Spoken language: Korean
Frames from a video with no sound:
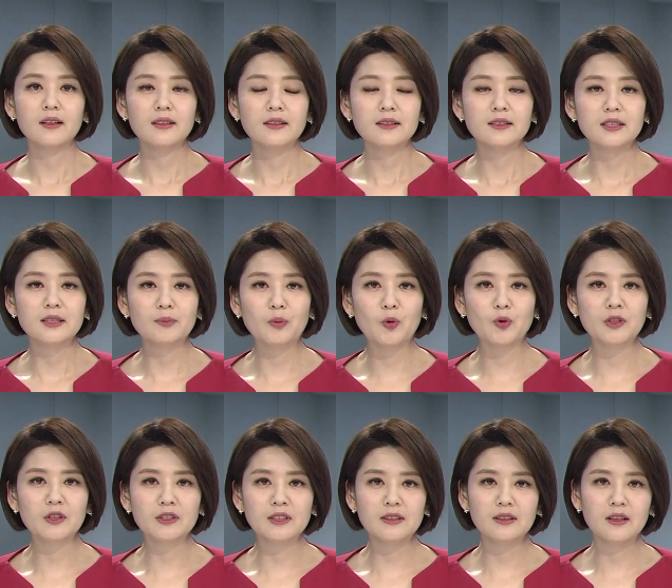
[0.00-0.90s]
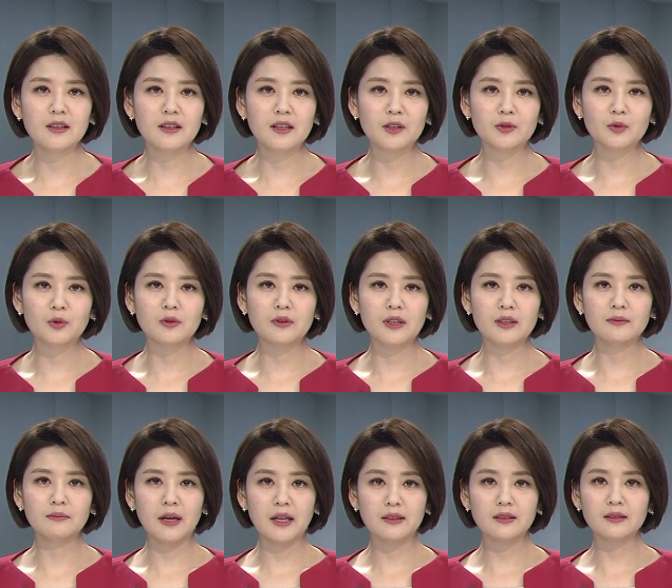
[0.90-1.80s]
15년이나 계속된
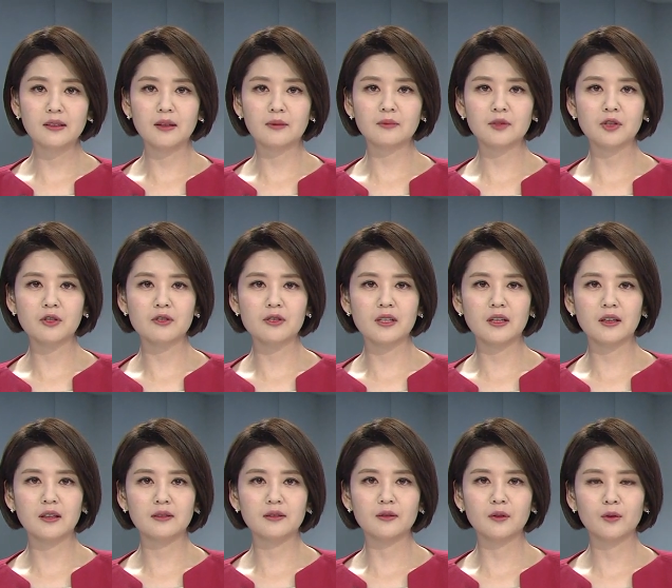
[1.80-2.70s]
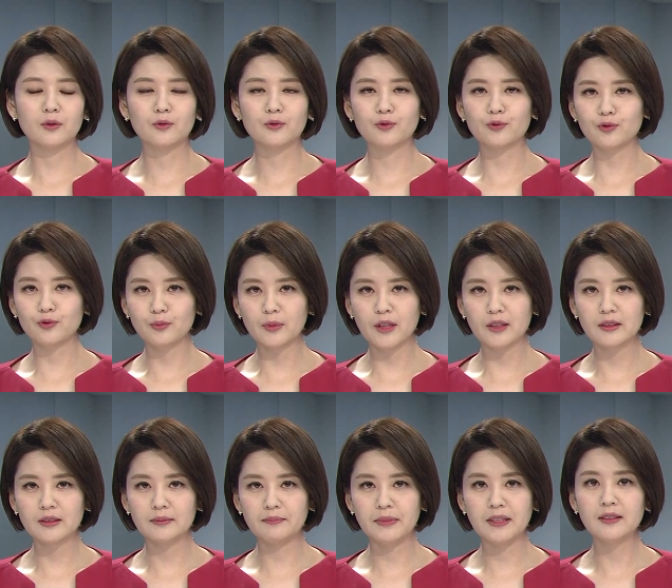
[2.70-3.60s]
베트남 전쟁에선
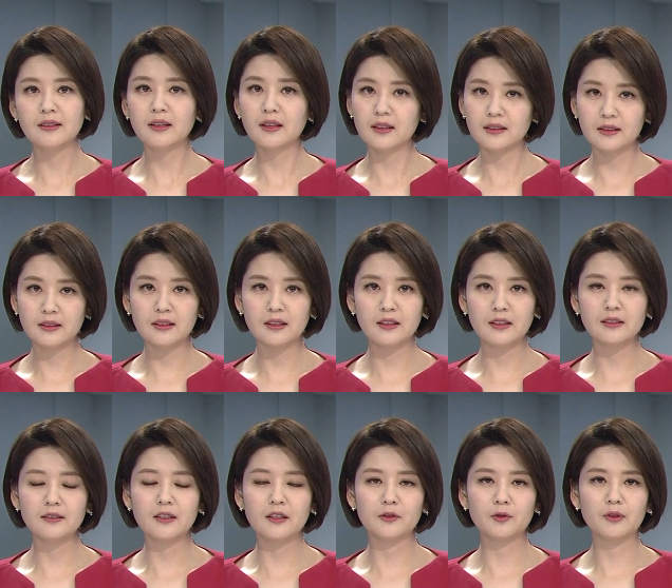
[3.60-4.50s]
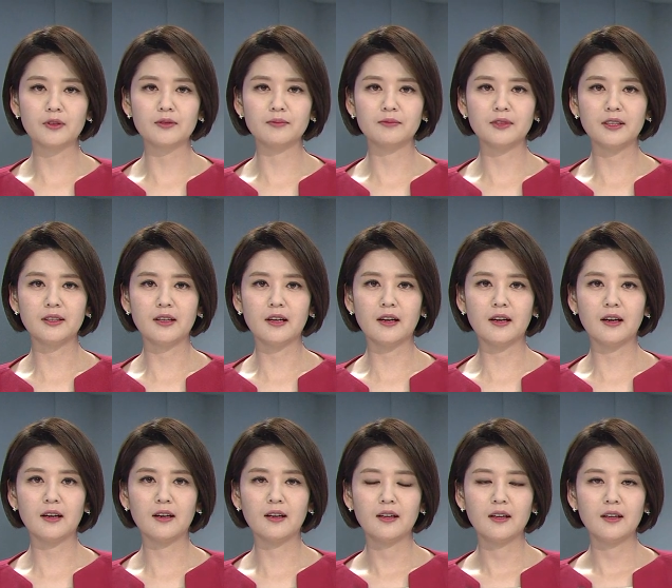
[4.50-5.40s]
수많은 민간인이 희생됐습니다.
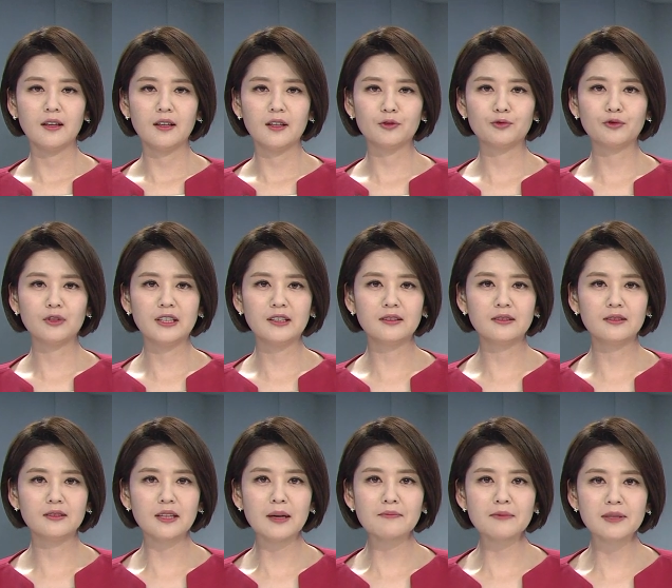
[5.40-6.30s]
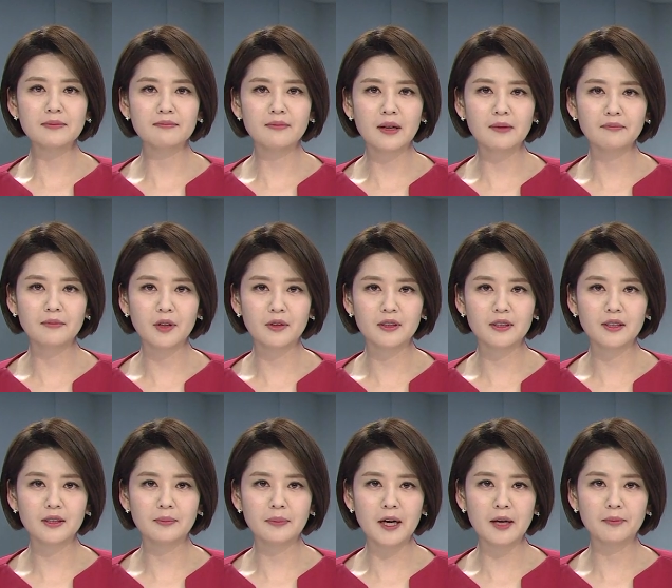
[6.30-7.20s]
군인 30만 명을
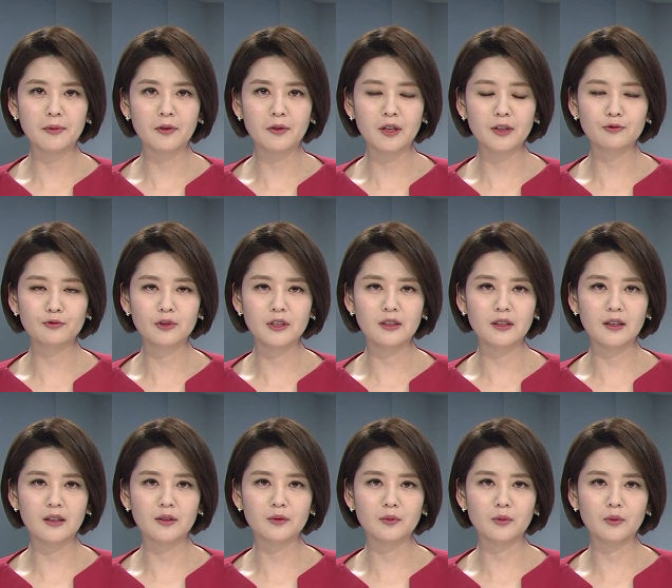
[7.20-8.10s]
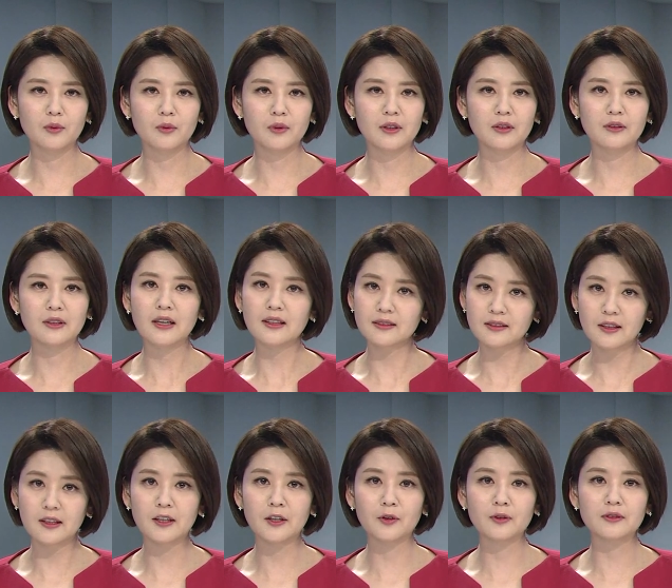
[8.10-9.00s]
파병한 우리나라도 이런
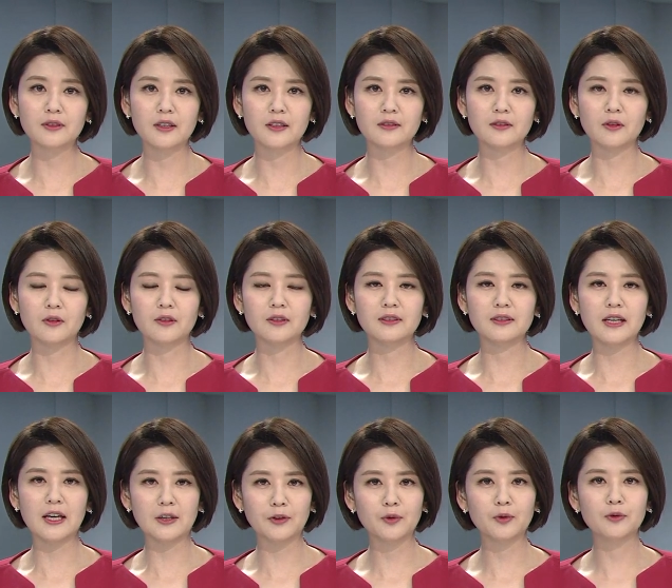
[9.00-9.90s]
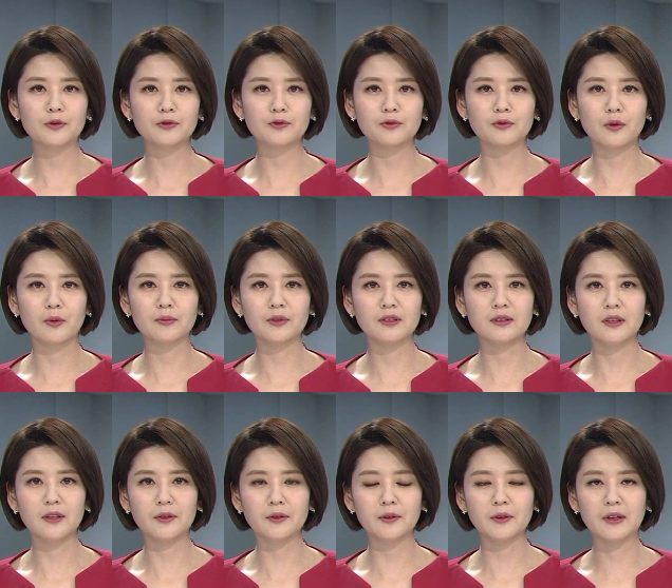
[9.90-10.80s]
학살의 역사에서 자유로울 수는
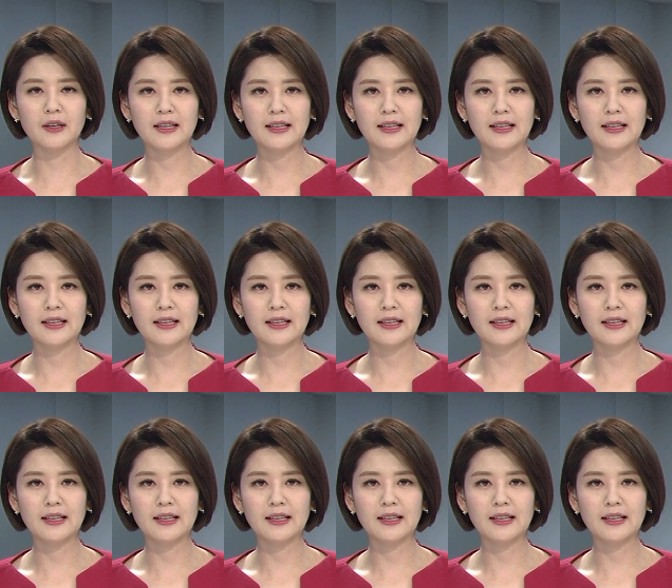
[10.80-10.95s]
없는데요.